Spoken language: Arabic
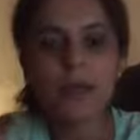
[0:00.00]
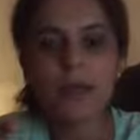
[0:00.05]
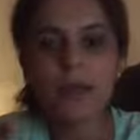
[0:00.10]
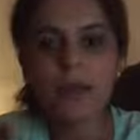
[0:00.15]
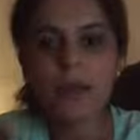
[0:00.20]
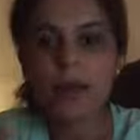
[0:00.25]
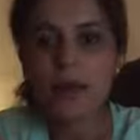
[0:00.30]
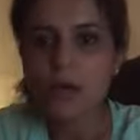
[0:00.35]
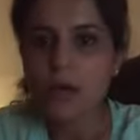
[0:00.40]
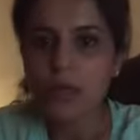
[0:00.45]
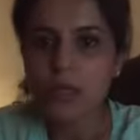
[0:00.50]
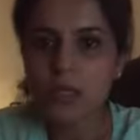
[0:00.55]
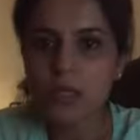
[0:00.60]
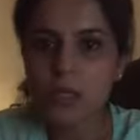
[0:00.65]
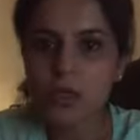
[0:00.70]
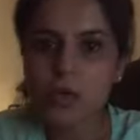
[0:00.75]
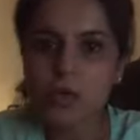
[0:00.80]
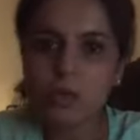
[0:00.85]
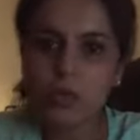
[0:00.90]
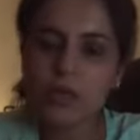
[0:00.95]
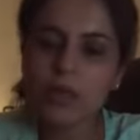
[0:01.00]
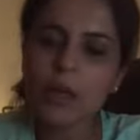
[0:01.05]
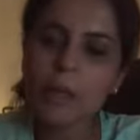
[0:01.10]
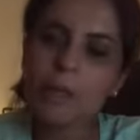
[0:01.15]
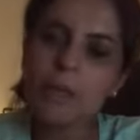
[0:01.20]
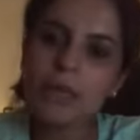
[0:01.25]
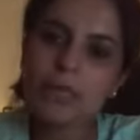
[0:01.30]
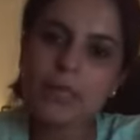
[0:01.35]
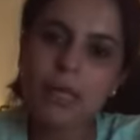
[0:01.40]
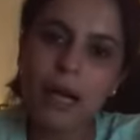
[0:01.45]
لأراضيهم
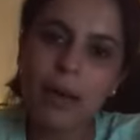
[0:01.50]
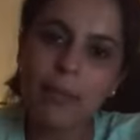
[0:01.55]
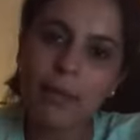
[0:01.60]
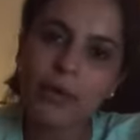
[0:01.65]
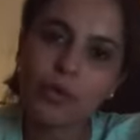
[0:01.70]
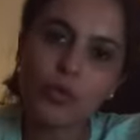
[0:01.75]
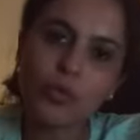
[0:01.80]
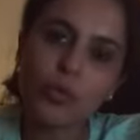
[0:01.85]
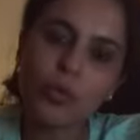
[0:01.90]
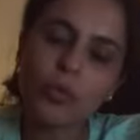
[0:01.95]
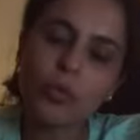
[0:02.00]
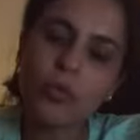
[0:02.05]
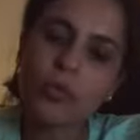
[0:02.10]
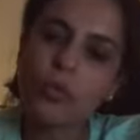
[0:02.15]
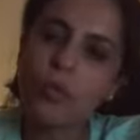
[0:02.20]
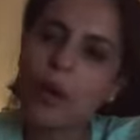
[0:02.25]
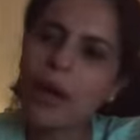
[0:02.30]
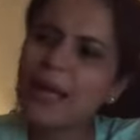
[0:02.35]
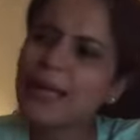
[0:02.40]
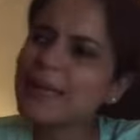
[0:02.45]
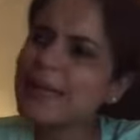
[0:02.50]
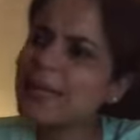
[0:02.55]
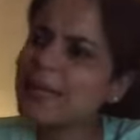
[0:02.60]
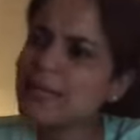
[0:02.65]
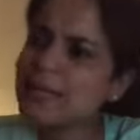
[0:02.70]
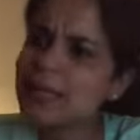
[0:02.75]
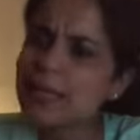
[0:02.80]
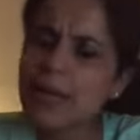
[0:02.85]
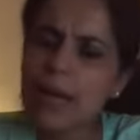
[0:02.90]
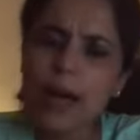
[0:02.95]
وتم استعبادهم
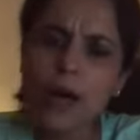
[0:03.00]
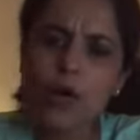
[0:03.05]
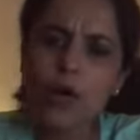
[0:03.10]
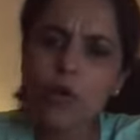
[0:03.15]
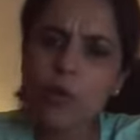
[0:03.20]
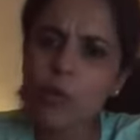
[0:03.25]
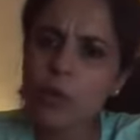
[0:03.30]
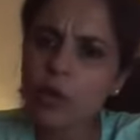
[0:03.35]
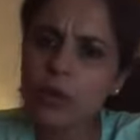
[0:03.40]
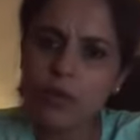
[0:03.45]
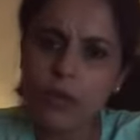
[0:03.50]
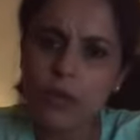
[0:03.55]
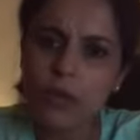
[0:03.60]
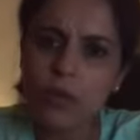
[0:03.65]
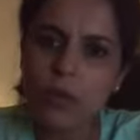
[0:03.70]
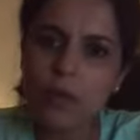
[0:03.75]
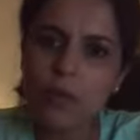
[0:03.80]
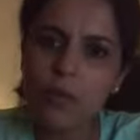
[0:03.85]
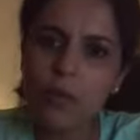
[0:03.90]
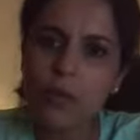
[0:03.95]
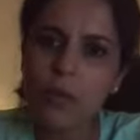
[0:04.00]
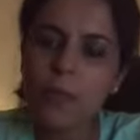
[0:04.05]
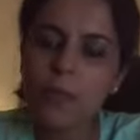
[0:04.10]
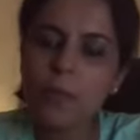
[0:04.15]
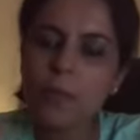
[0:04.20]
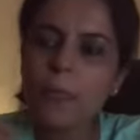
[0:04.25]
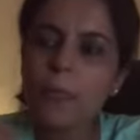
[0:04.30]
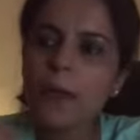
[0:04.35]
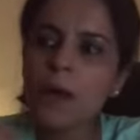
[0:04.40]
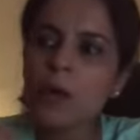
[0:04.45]
وقتل نسائهم واغتصابهم
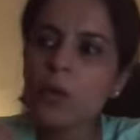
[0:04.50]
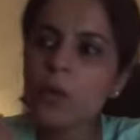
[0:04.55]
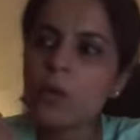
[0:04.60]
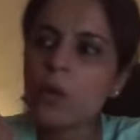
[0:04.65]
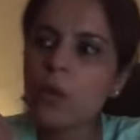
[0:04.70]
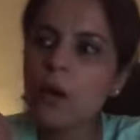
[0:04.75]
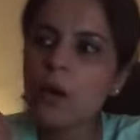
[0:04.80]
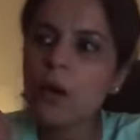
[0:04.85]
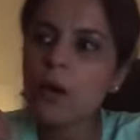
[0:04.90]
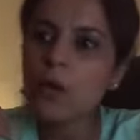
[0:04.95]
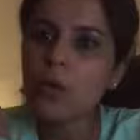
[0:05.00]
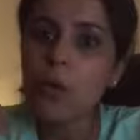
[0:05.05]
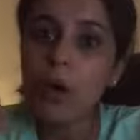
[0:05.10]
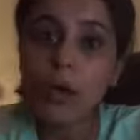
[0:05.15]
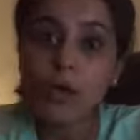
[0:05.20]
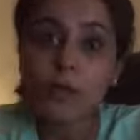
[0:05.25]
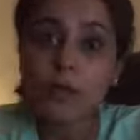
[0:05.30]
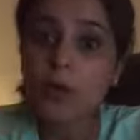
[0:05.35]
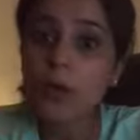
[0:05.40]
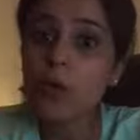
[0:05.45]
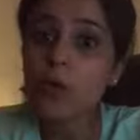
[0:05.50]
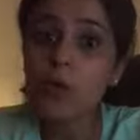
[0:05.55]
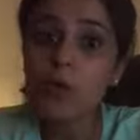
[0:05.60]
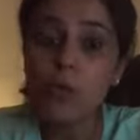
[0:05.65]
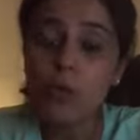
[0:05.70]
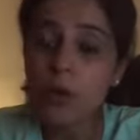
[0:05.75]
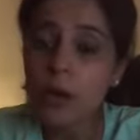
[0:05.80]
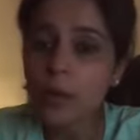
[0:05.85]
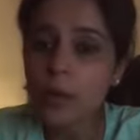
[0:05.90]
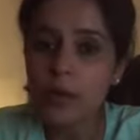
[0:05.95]
وأطفالهم
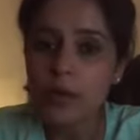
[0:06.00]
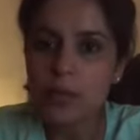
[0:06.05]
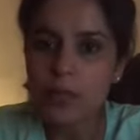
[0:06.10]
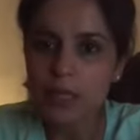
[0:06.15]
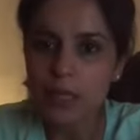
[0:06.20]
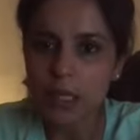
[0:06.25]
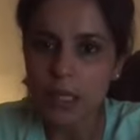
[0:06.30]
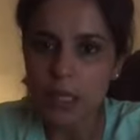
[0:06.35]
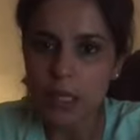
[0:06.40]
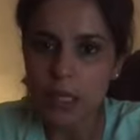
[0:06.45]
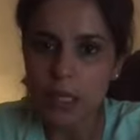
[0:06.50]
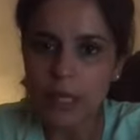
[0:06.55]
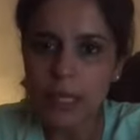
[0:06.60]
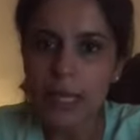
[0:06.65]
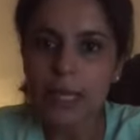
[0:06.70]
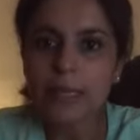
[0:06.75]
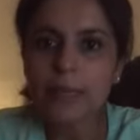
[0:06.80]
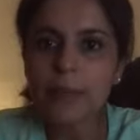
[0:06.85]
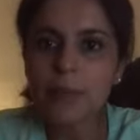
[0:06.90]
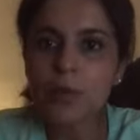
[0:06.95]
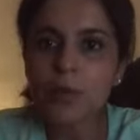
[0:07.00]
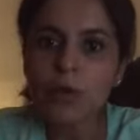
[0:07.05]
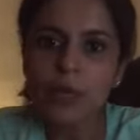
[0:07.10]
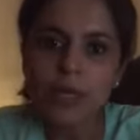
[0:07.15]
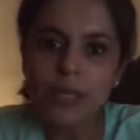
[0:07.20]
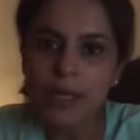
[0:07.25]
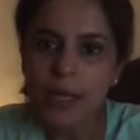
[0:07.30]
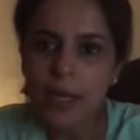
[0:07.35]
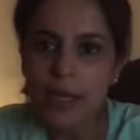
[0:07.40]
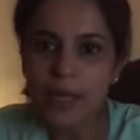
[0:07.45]
وكبار السن كتب
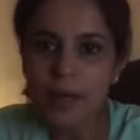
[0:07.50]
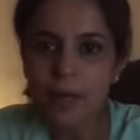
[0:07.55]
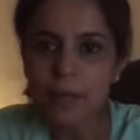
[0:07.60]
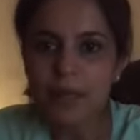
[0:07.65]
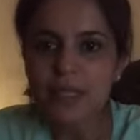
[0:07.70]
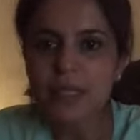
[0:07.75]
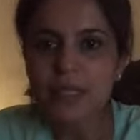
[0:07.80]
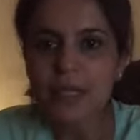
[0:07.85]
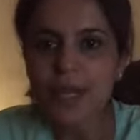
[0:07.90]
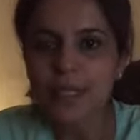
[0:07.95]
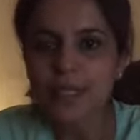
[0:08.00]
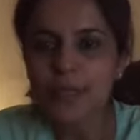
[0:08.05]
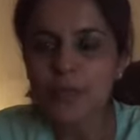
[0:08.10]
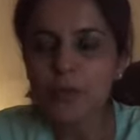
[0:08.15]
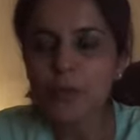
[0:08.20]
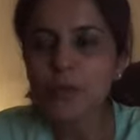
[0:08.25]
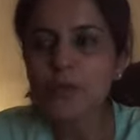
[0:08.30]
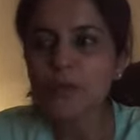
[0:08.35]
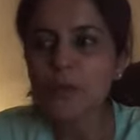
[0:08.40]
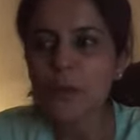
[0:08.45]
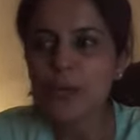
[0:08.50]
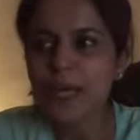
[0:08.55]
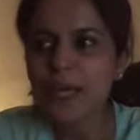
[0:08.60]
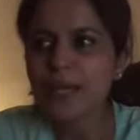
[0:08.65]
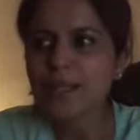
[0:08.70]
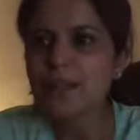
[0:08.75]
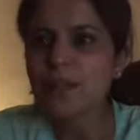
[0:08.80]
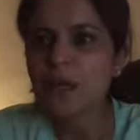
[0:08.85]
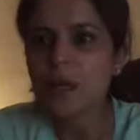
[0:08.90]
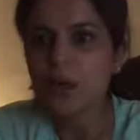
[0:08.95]
كل ده بس كتبه في
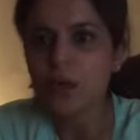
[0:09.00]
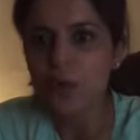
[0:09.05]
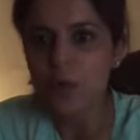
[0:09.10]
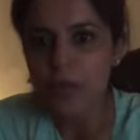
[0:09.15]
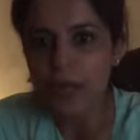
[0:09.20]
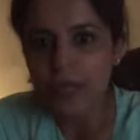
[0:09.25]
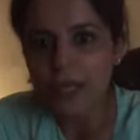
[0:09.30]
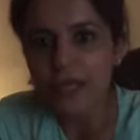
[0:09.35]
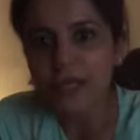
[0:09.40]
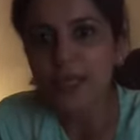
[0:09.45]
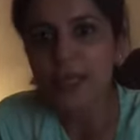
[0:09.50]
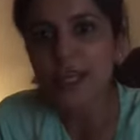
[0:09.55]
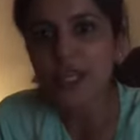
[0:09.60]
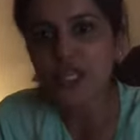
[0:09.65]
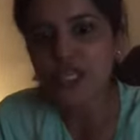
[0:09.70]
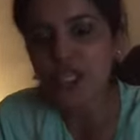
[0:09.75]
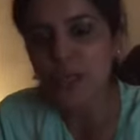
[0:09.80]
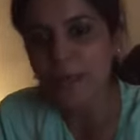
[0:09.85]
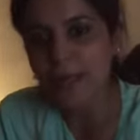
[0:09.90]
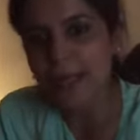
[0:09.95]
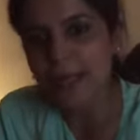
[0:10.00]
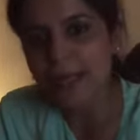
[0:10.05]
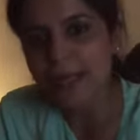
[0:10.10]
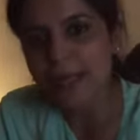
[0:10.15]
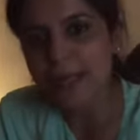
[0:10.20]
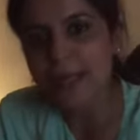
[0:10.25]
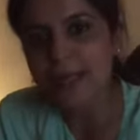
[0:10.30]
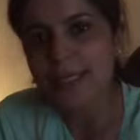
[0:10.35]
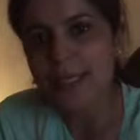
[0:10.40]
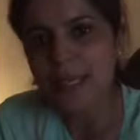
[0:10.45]
ولاية كارولينا
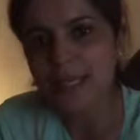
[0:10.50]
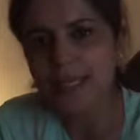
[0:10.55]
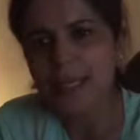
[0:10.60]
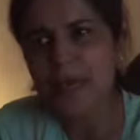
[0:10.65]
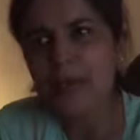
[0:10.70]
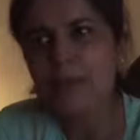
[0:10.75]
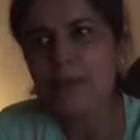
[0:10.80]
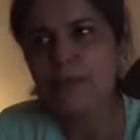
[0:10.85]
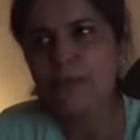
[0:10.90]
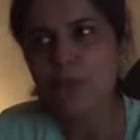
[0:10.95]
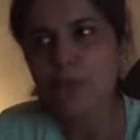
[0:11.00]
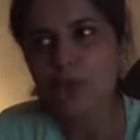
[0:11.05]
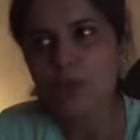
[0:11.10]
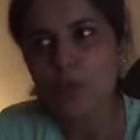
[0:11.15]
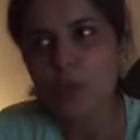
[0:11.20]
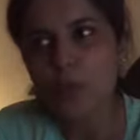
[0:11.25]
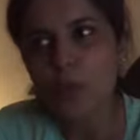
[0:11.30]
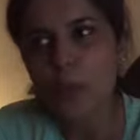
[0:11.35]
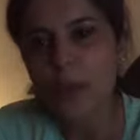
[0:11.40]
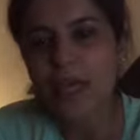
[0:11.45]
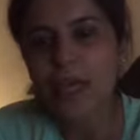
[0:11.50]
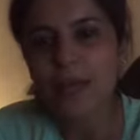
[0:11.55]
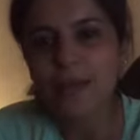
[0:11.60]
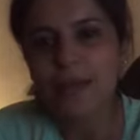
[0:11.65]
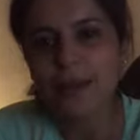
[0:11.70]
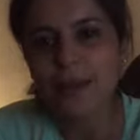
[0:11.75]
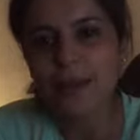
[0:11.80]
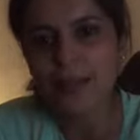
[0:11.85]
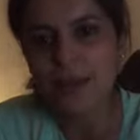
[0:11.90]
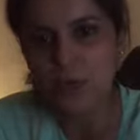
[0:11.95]
الشمالية سنة
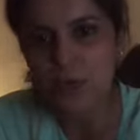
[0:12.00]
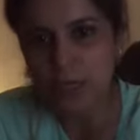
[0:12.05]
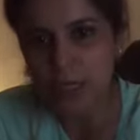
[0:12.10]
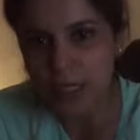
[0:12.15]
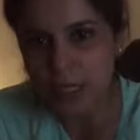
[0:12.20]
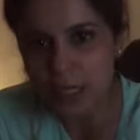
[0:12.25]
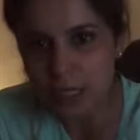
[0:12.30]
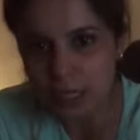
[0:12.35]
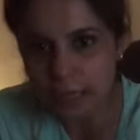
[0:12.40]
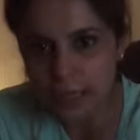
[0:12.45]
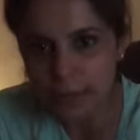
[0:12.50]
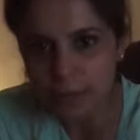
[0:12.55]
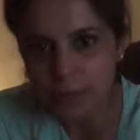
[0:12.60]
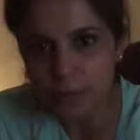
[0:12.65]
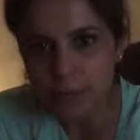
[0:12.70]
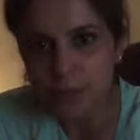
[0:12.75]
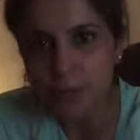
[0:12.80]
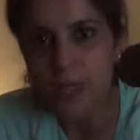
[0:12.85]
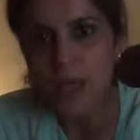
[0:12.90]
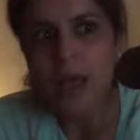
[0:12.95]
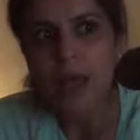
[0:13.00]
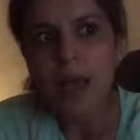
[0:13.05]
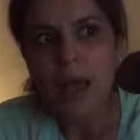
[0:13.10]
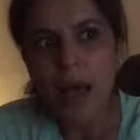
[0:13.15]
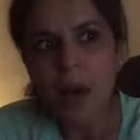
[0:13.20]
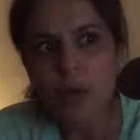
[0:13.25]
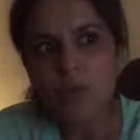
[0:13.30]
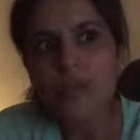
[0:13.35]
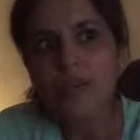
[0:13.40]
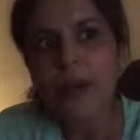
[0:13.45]
1863
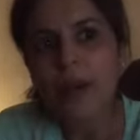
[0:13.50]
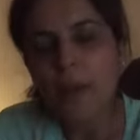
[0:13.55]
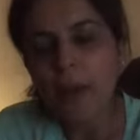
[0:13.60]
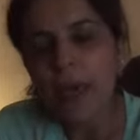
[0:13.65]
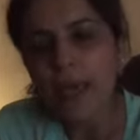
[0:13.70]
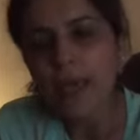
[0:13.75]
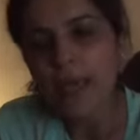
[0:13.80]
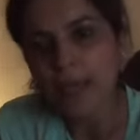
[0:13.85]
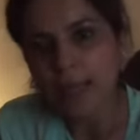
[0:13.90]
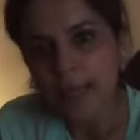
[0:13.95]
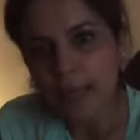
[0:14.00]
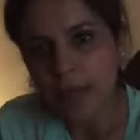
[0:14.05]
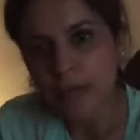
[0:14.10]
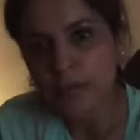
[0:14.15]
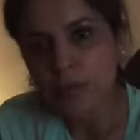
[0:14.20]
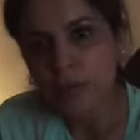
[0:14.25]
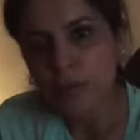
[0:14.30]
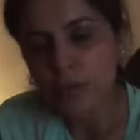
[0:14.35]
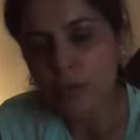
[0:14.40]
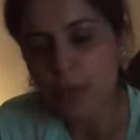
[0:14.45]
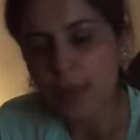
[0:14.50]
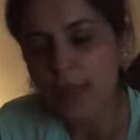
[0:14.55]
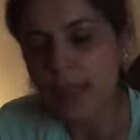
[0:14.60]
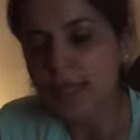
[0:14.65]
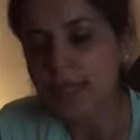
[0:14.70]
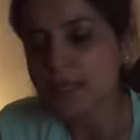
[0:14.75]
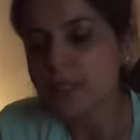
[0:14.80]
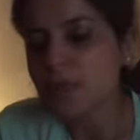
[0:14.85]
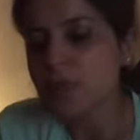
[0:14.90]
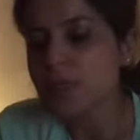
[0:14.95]
أو في أوائل
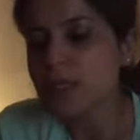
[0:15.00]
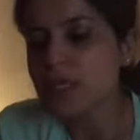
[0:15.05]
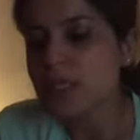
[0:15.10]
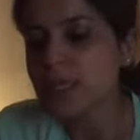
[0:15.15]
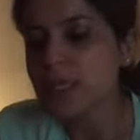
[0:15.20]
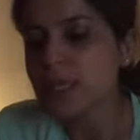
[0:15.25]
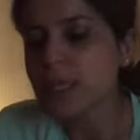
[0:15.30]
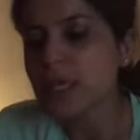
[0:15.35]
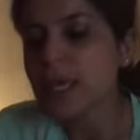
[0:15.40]
1863